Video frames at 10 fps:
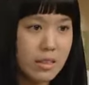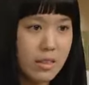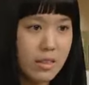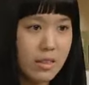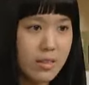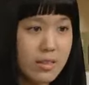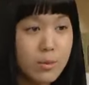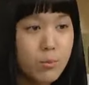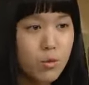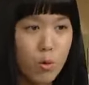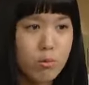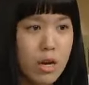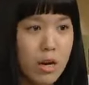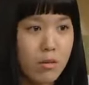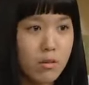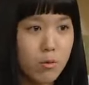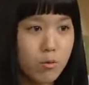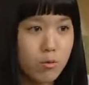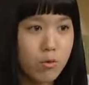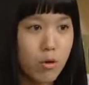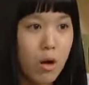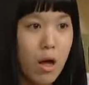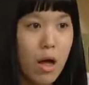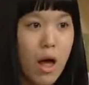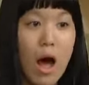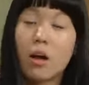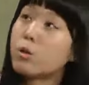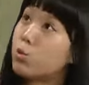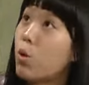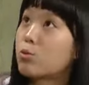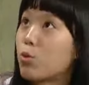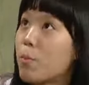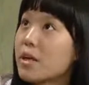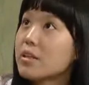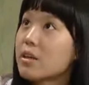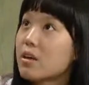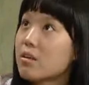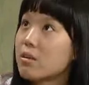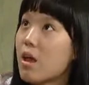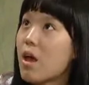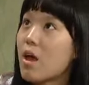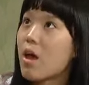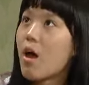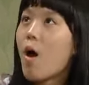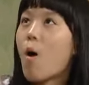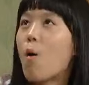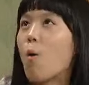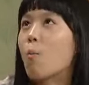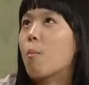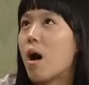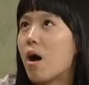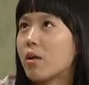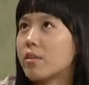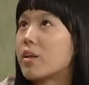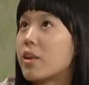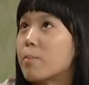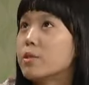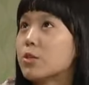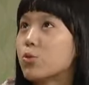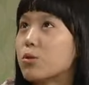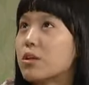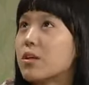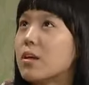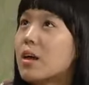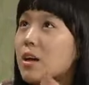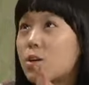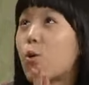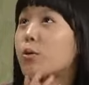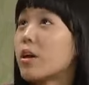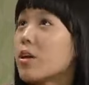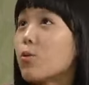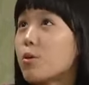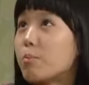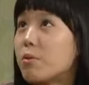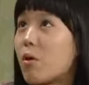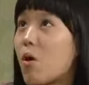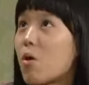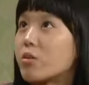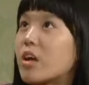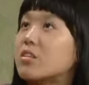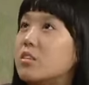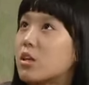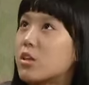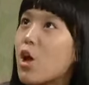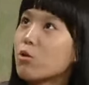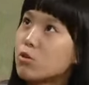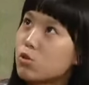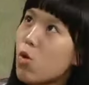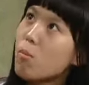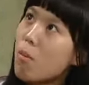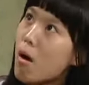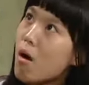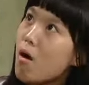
있지. 그림자 너무 잘 그리고 아까 조각도로 파란색이는데 엄마 난 남자 손이 그렇게 희고 이쁜 거 나 진짜 태어나서 처음